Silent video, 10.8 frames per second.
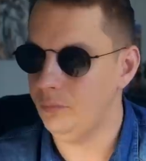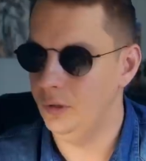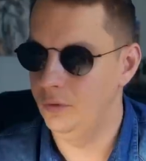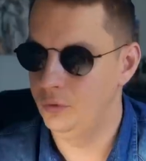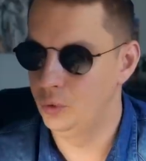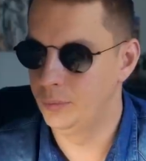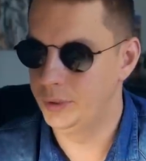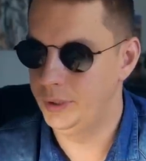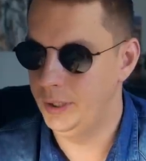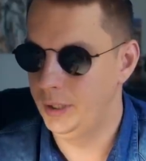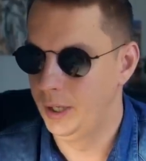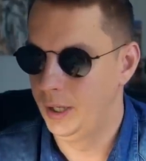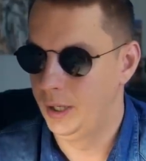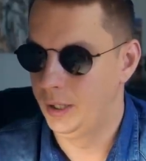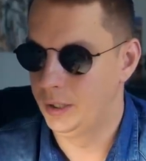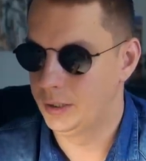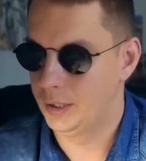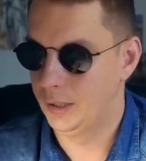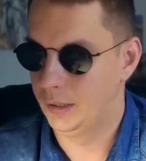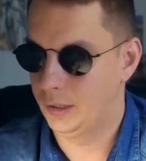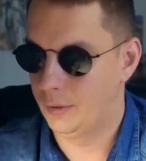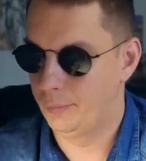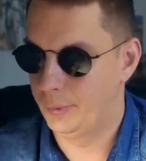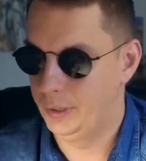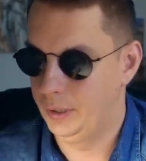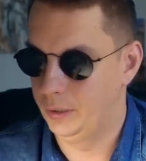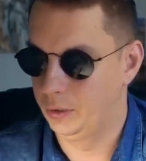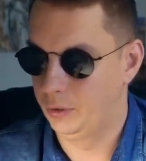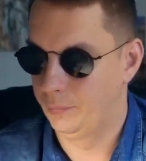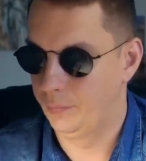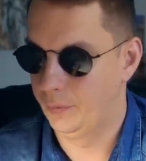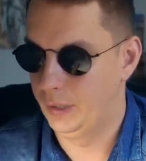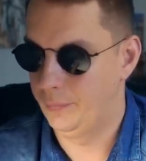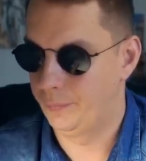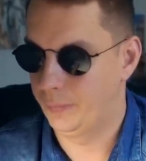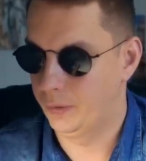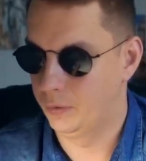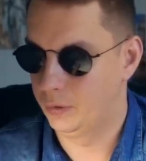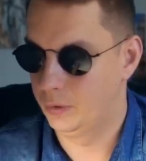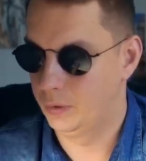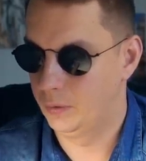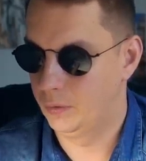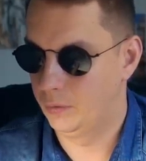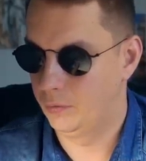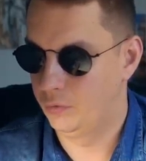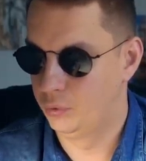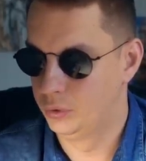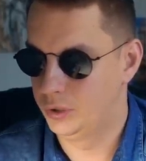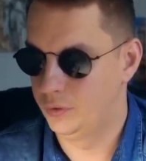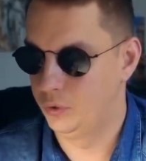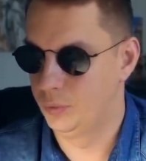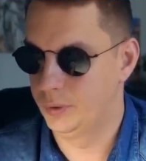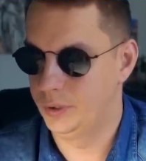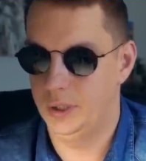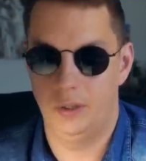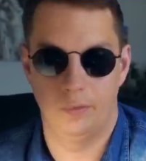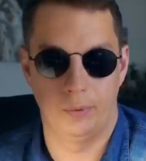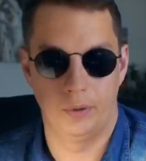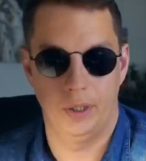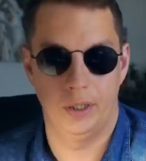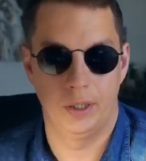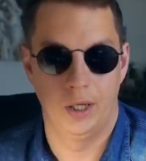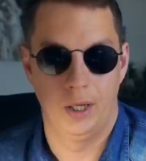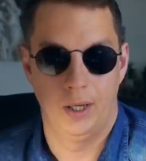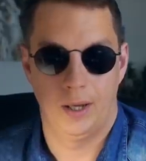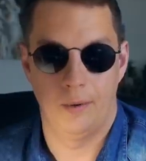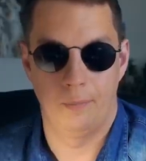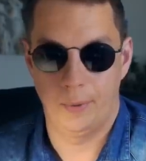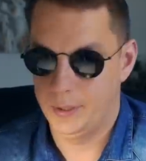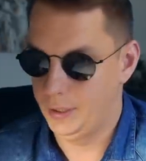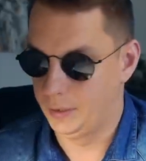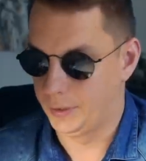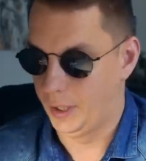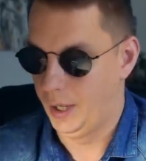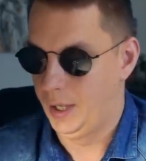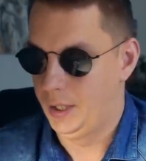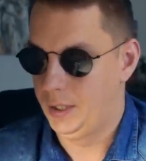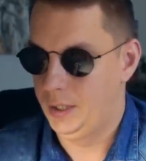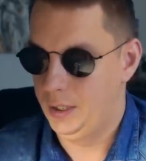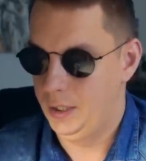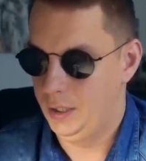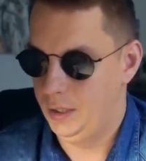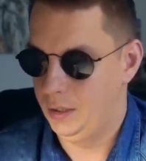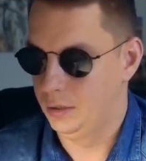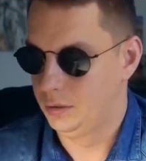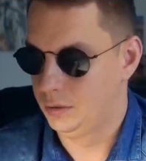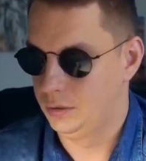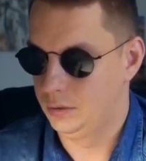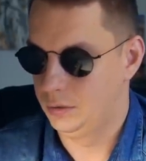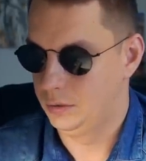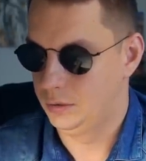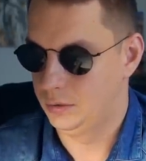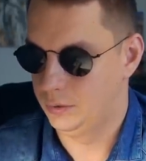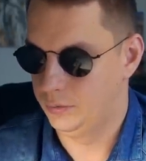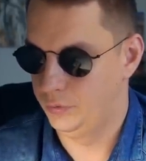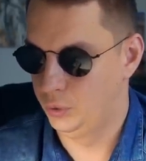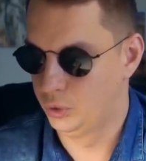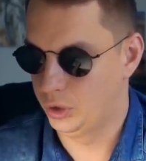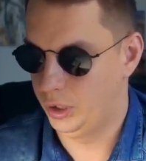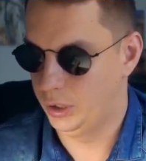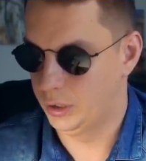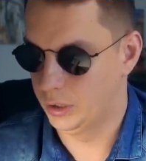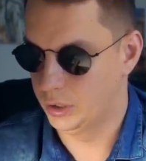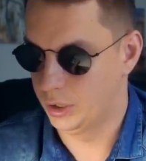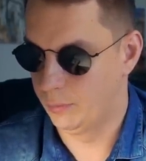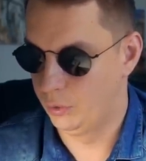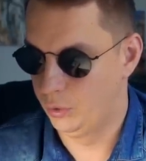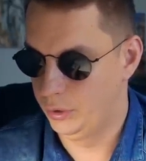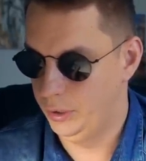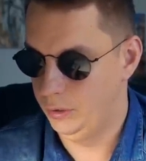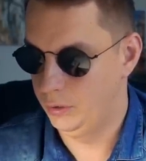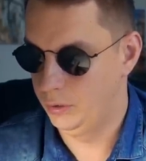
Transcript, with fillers: View-модель это компонент. Да? Вот. Функции модели выполняет компонент. И вьюшки — это шаблоны,